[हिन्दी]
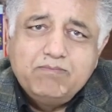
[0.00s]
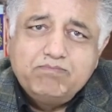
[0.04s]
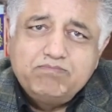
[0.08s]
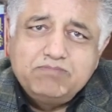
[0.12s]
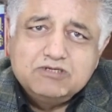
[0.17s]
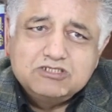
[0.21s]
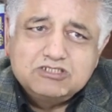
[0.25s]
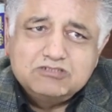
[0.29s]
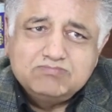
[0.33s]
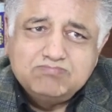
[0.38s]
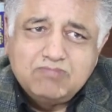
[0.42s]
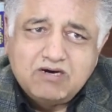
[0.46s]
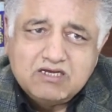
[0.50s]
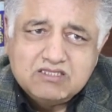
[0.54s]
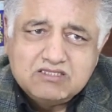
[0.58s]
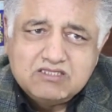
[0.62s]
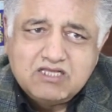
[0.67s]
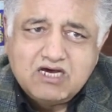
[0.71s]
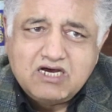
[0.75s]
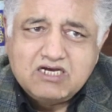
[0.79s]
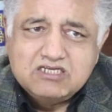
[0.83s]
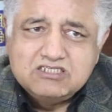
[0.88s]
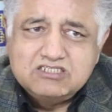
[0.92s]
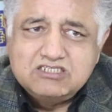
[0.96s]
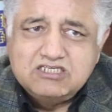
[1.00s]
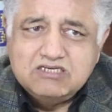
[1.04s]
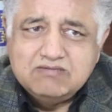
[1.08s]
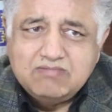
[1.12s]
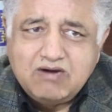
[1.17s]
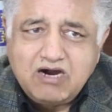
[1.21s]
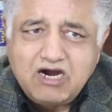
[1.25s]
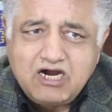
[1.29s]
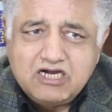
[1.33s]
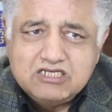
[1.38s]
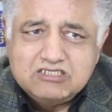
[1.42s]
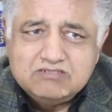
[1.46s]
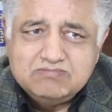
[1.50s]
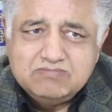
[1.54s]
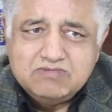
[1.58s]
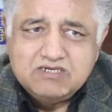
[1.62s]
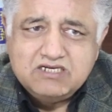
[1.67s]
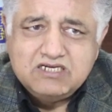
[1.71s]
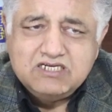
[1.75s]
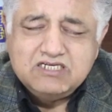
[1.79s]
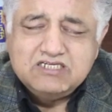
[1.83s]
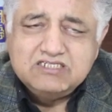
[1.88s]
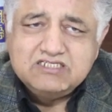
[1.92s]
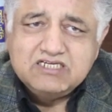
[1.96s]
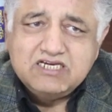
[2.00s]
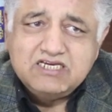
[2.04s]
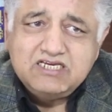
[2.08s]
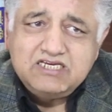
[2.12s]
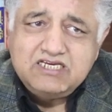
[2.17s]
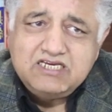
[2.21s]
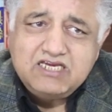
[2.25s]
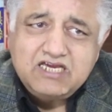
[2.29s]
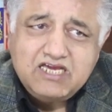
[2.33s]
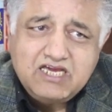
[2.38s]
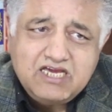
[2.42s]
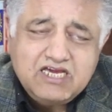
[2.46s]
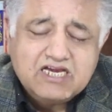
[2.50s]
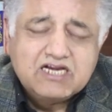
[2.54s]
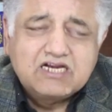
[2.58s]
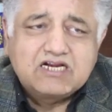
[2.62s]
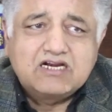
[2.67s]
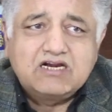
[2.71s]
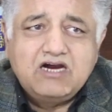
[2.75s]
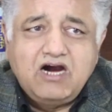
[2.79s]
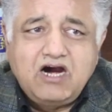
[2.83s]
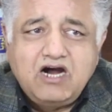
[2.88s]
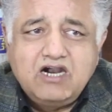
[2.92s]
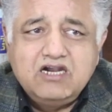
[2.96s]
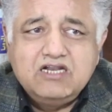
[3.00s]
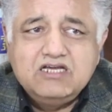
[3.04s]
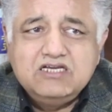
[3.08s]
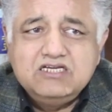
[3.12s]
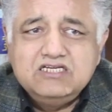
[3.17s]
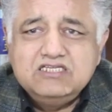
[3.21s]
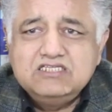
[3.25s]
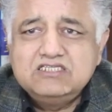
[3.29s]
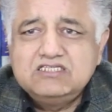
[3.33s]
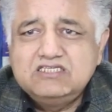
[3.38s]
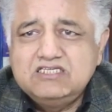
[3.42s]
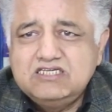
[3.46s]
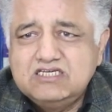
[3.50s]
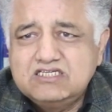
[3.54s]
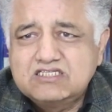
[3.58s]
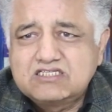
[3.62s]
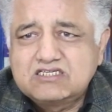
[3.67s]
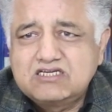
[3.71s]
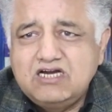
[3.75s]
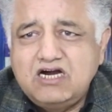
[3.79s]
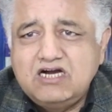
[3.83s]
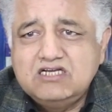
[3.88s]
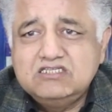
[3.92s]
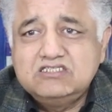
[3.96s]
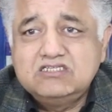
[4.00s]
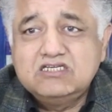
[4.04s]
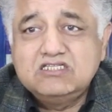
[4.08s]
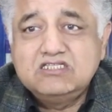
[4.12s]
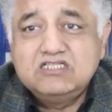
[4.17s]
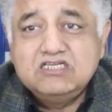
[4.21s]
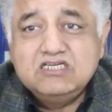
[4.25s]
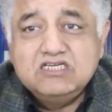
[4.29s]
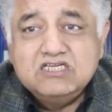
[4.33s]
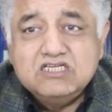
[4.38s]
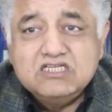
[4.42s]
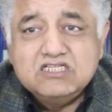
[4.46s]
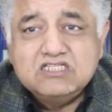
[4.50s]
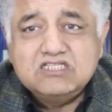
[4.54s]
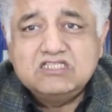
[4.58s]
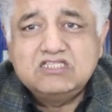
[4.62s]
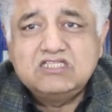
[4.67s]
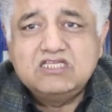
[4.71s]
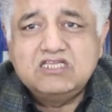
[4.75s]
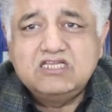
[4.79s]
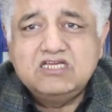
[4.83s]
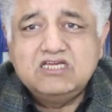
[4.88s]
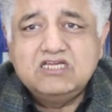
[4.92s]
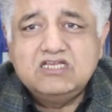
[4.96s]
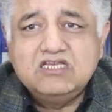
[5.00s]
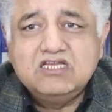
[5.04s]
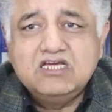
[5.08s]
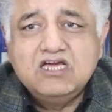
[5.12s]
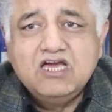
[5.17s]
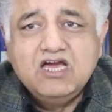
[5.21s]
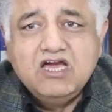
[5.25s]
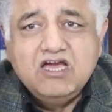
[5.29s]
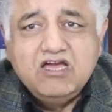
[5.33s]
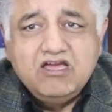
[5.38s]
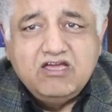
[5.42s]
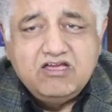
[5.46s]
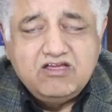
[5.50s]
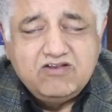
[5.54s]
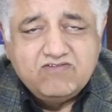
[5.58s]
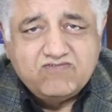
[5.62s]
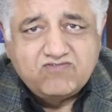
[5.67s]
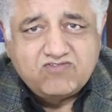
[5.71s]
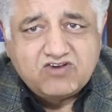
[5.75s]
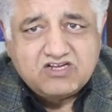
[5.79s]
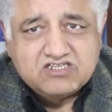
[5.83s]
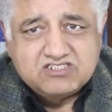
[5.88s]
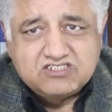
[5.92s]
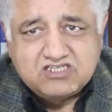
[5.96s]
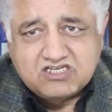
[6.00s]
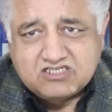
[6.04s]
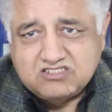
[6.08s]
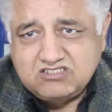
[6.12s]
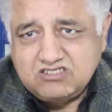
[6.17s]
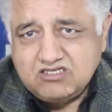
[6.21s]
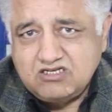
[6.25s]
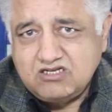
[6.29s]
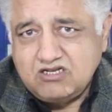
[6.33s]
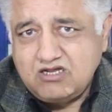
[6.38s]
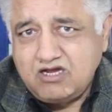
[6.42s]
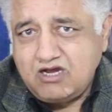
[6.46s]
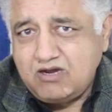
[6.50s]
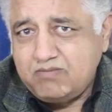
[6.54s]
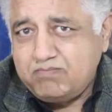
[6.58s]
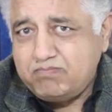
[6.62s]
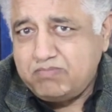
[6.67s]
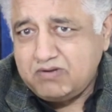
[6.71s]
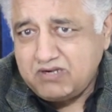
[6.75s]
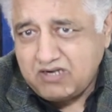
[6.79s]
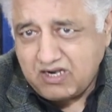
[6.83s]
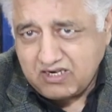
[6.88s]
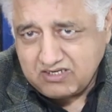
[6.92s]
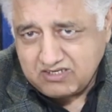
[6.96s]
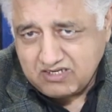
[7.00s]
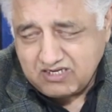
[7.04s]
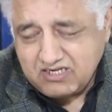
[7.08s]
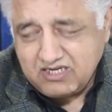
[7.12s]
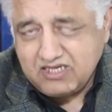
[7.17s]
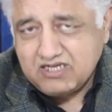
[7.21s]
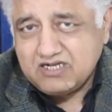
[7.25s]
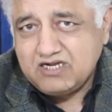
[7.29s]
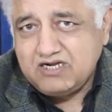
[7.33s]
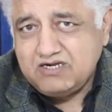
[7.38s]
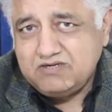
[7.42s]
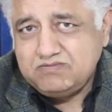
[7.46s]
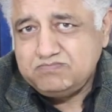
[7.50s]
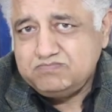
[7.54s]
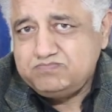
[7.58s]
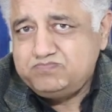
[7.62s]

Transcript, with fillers: पसमानदा समाज में यही एक कार्ड ही सेहत का जदीद तरीन इंफ्रास्ट्रक्चर अब बना डालेगा